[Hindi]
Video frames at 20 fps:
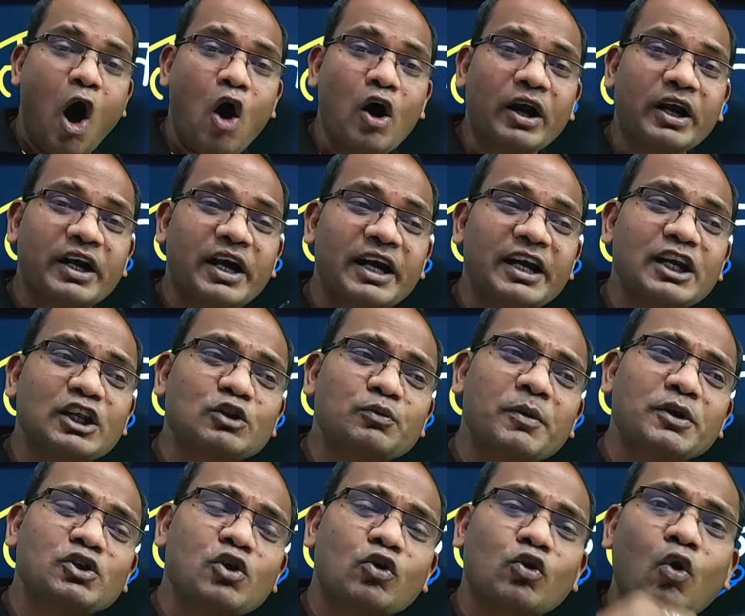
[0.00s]
और गणित
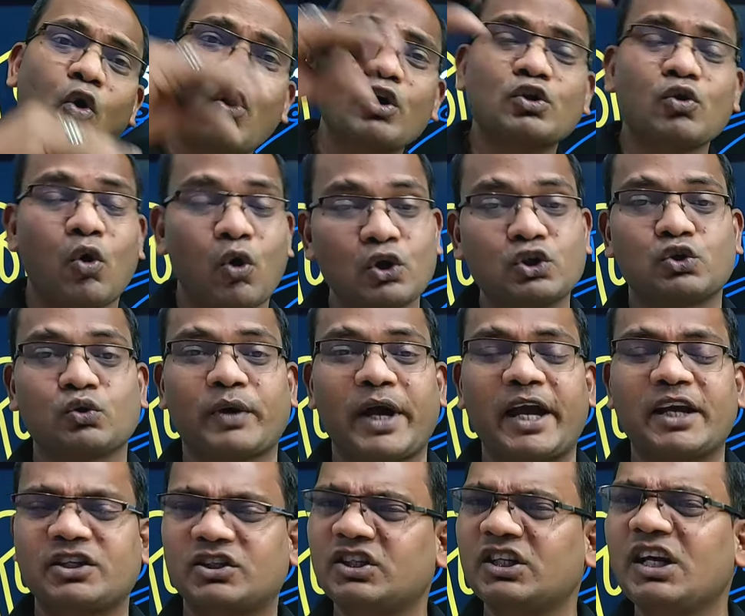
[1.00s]
में जो खोज हो चुका
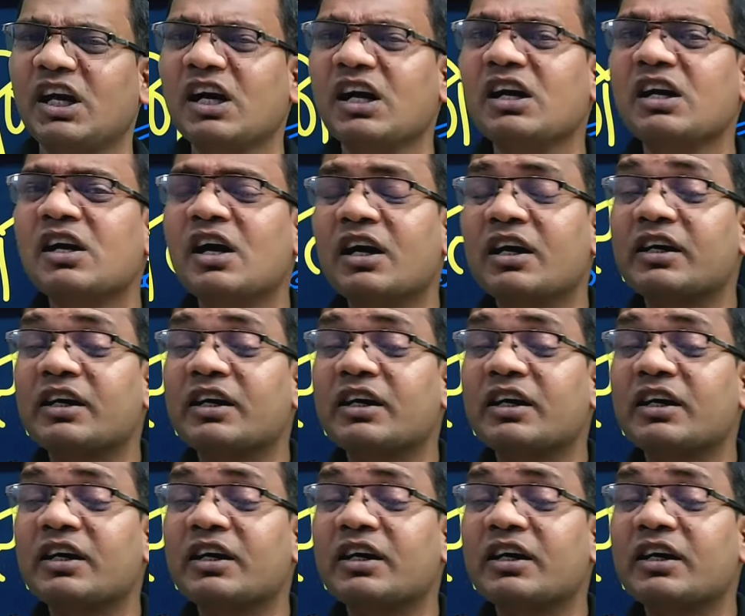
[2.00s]
है जी हाँ